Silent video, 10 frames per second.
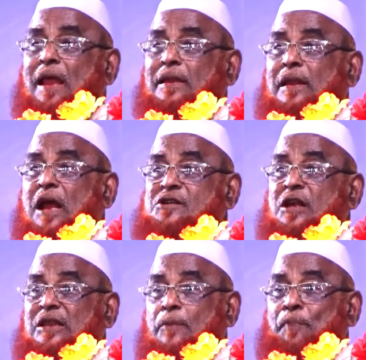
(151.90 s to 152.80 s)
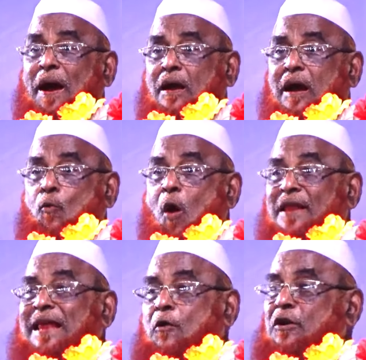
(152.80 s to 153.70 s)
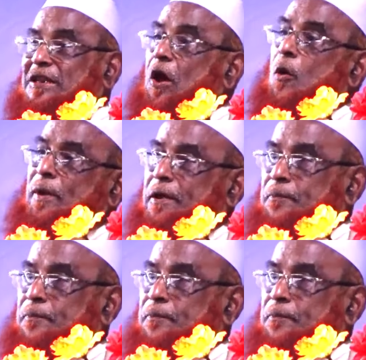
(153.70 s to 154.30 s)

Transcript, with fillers: আল্লাহর সাথে পাক্কা ওয়াদা করতে হবে